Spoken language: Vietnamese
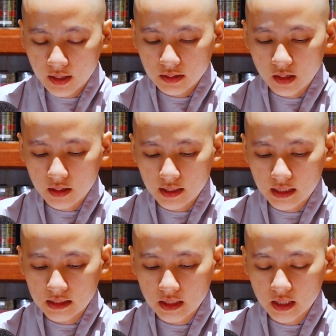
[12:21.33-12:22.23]
cho
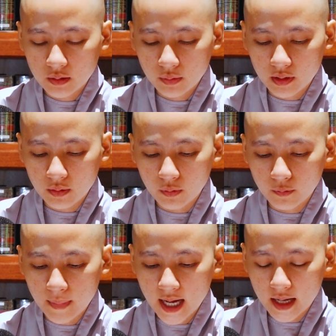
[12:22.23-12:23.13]
nên ý nguyện của
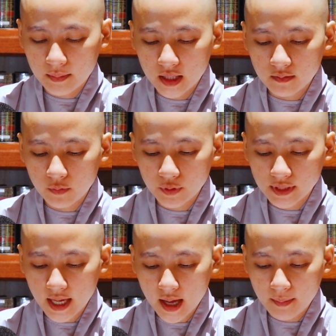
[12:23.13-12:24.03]
bà bị vua
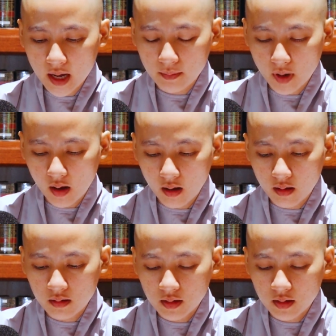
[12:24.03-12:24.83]
cha bác bỏ